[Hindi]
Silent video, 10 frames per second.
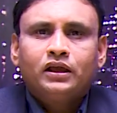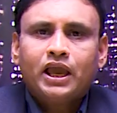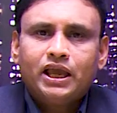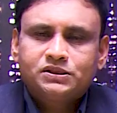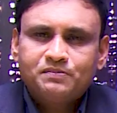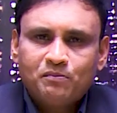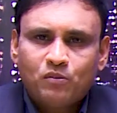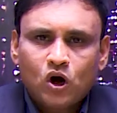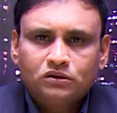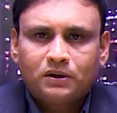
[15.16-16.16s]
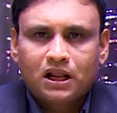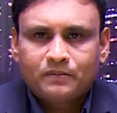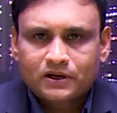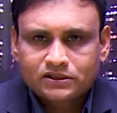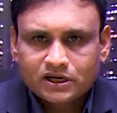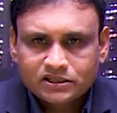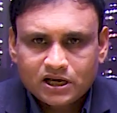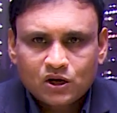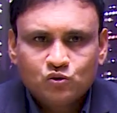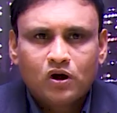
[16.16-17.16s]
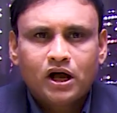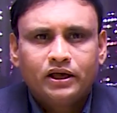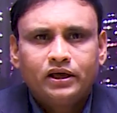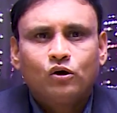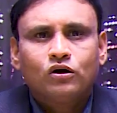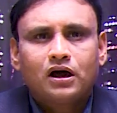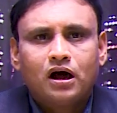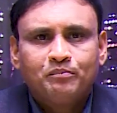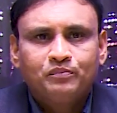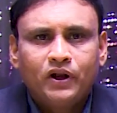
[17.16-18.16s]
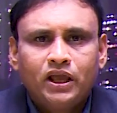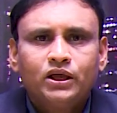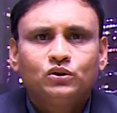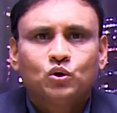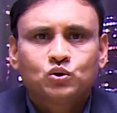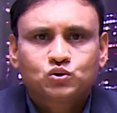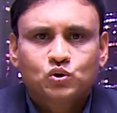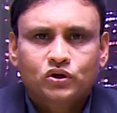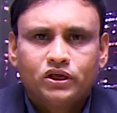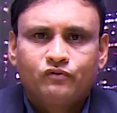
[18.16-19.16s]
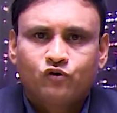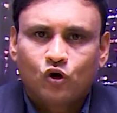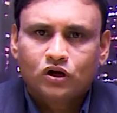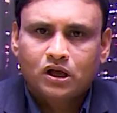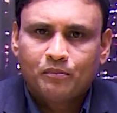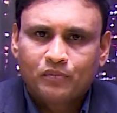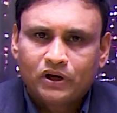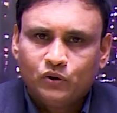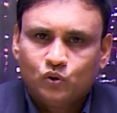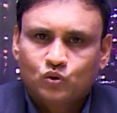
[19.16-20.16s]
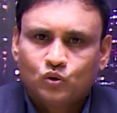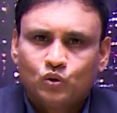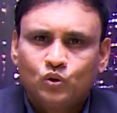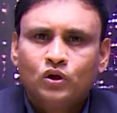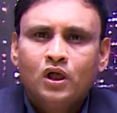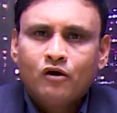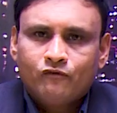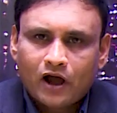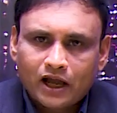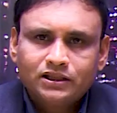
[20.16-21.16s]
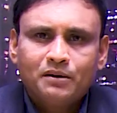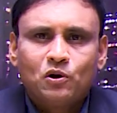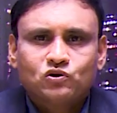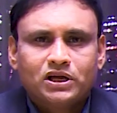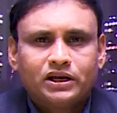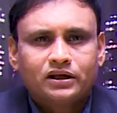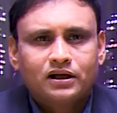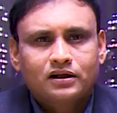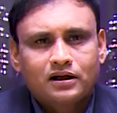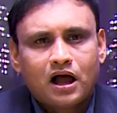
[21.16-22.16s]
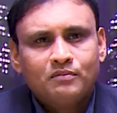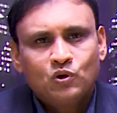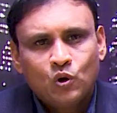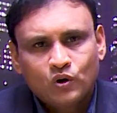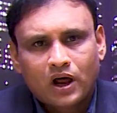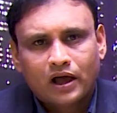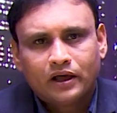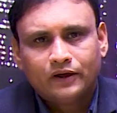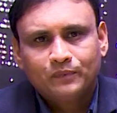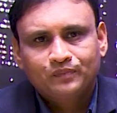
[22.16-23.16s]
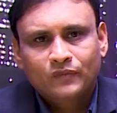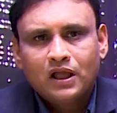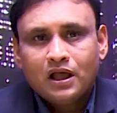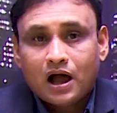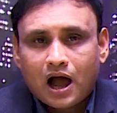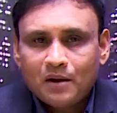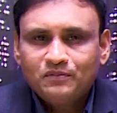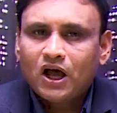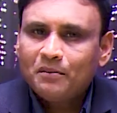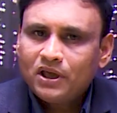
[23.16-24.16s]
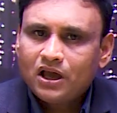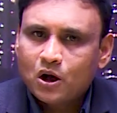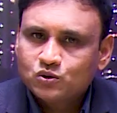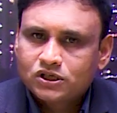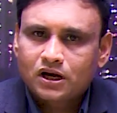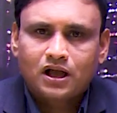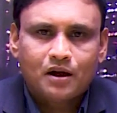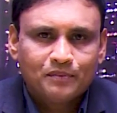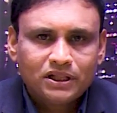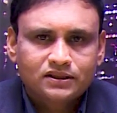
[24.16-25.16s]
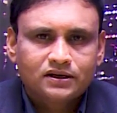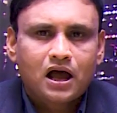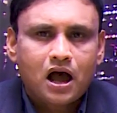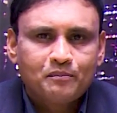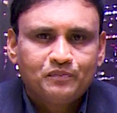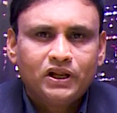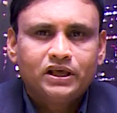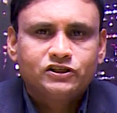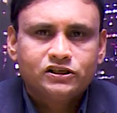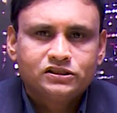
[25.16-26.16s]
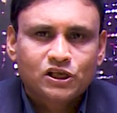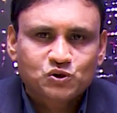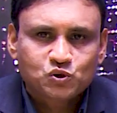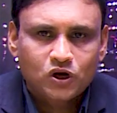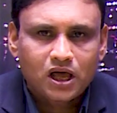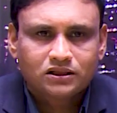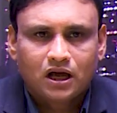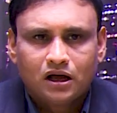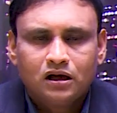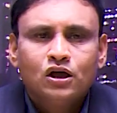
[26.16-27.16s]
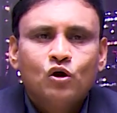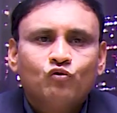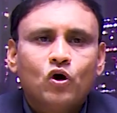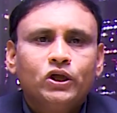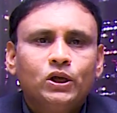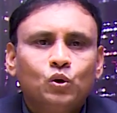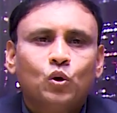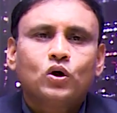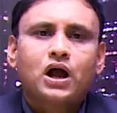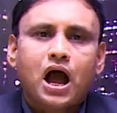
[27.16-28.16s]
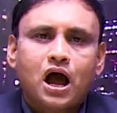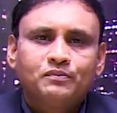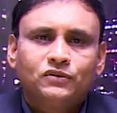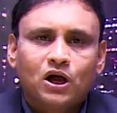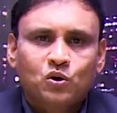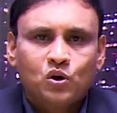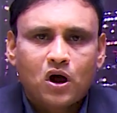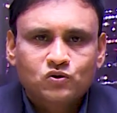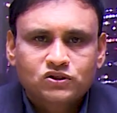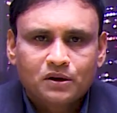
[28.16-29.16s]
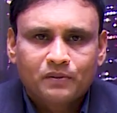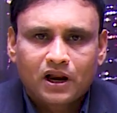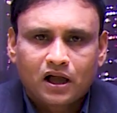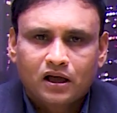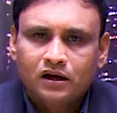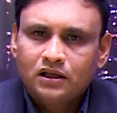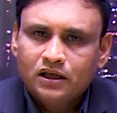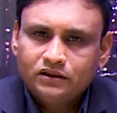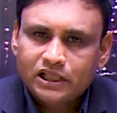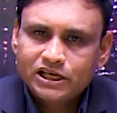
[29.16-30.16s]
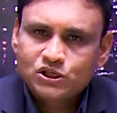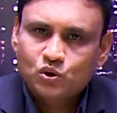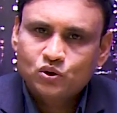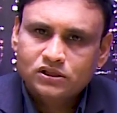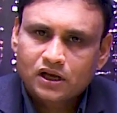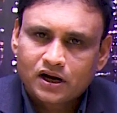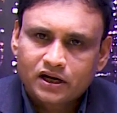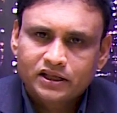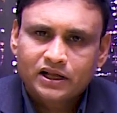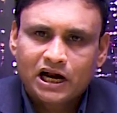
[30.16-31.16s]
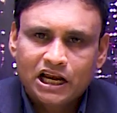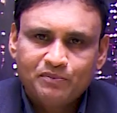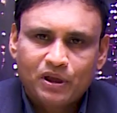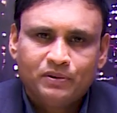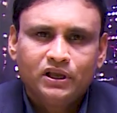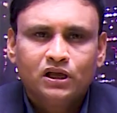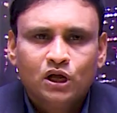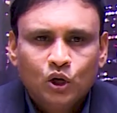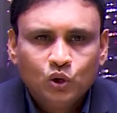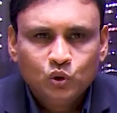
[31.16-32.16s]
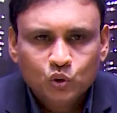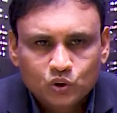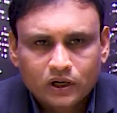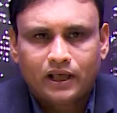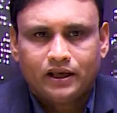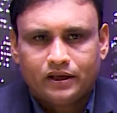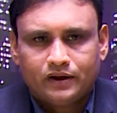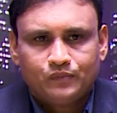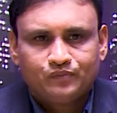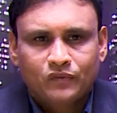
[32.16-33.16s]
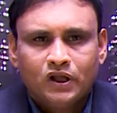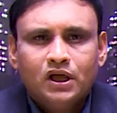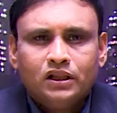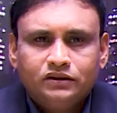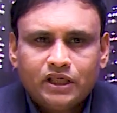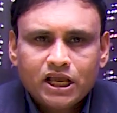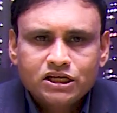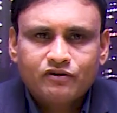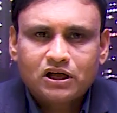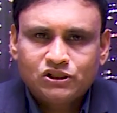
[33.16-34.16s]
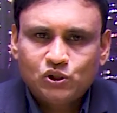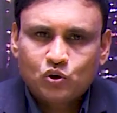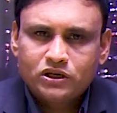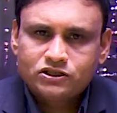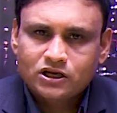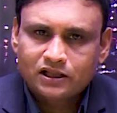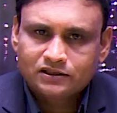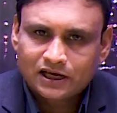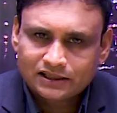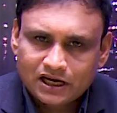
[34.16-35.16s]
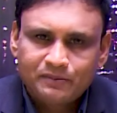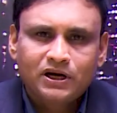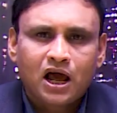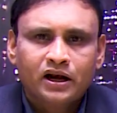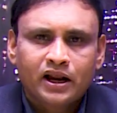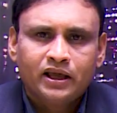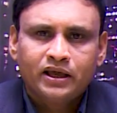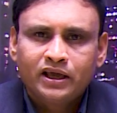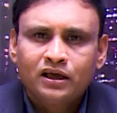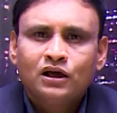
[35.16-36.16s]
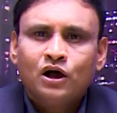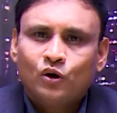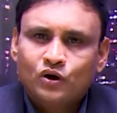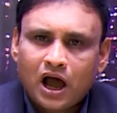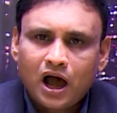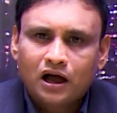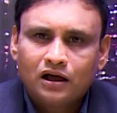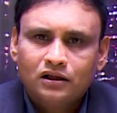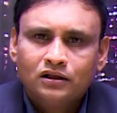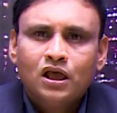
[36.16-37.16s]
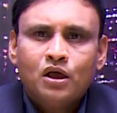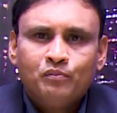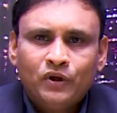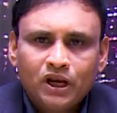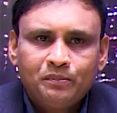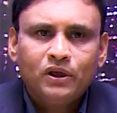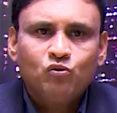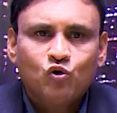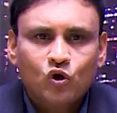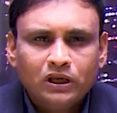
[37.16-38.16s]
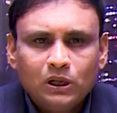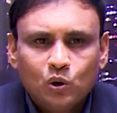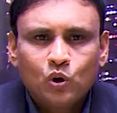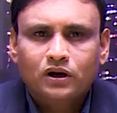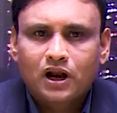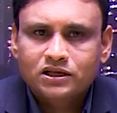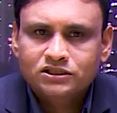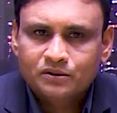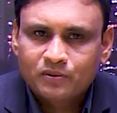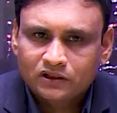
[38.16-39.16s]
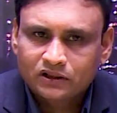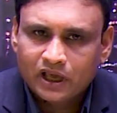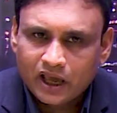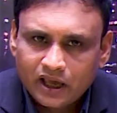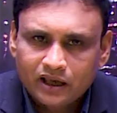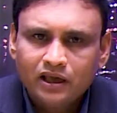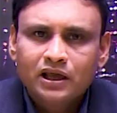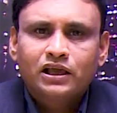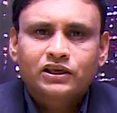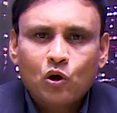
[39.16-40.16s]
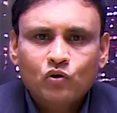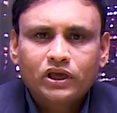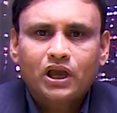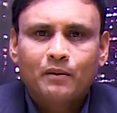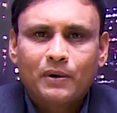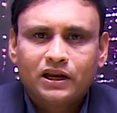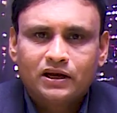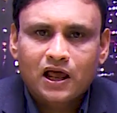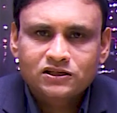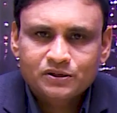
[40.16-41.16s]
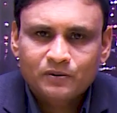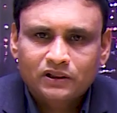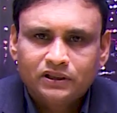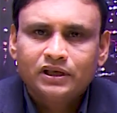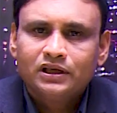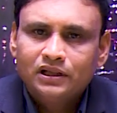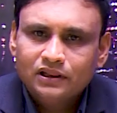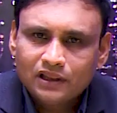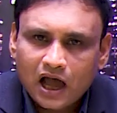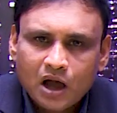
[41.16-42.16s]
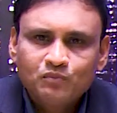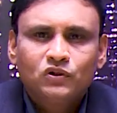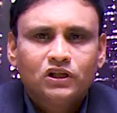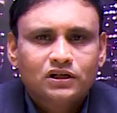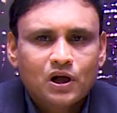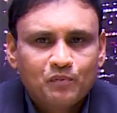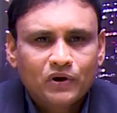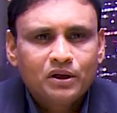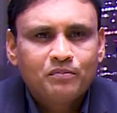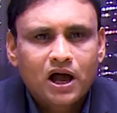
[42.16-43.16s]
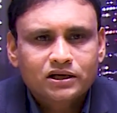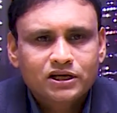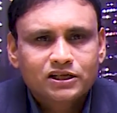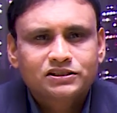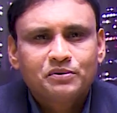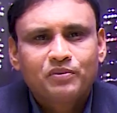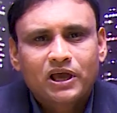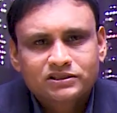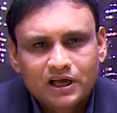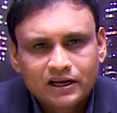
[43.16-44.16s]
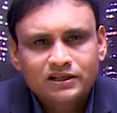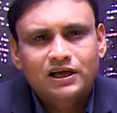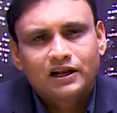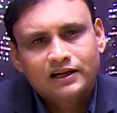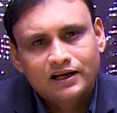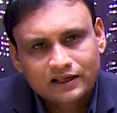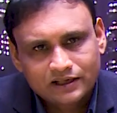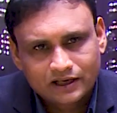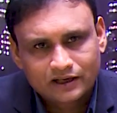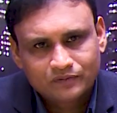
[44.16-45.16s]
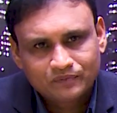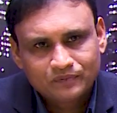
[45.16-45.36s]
कि इसमें बहुत बड़ा भ्रष्टाचार हुआ है और अपने ही दोस्तों की फ्रॉड कंपनियों को फ़ायदा पहुंचाने का काम हो रहा है आपदा में अवसर का मंत्र आपने जिनसे सुना था वो ही लोग आपदा को अवसर बनाकर देश को संकट की घड़ी में भी लूट रहे हैं देशवासियों की जान खतरे में डाल रहे हैं और हाँ फिर भी वही लोग राष्ट्रभक्त हैं क्योंकि हमारी राष्ट्रभक्ति नाम कपड़े भाषा से पहचाने जाने लगी है